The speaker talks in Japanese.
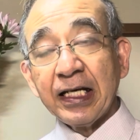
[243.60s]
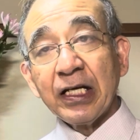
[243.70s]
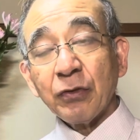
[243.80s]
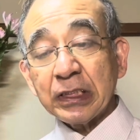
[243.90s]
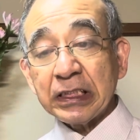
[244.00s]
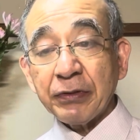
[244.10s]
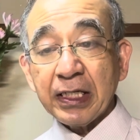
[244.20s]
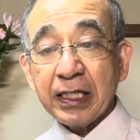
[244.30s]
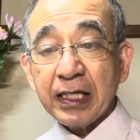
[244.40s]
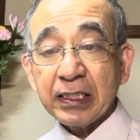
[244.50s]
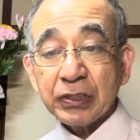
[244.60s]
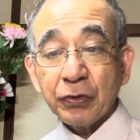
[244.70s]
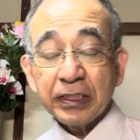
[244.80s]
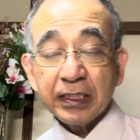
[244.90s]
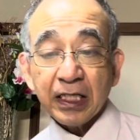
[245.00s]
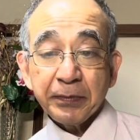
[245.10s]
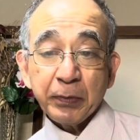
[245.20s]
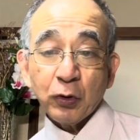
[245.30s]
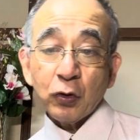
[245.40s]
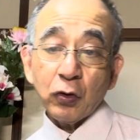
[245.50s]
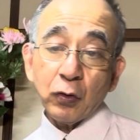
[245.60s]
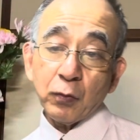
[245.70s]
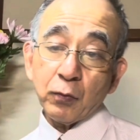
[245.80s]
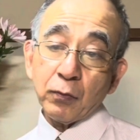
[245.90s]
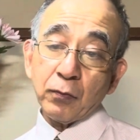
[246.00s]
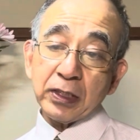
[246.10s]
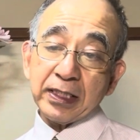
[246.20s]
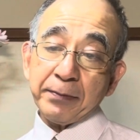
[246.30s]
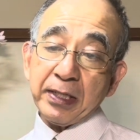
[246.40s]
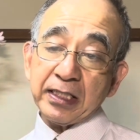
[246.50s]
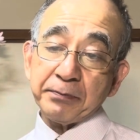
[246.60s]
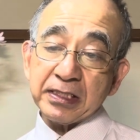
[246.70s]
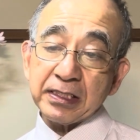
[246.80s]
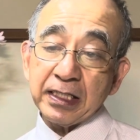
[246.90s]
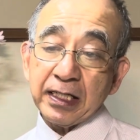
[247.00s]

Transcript: 私は少し食べ物を持ってまいります。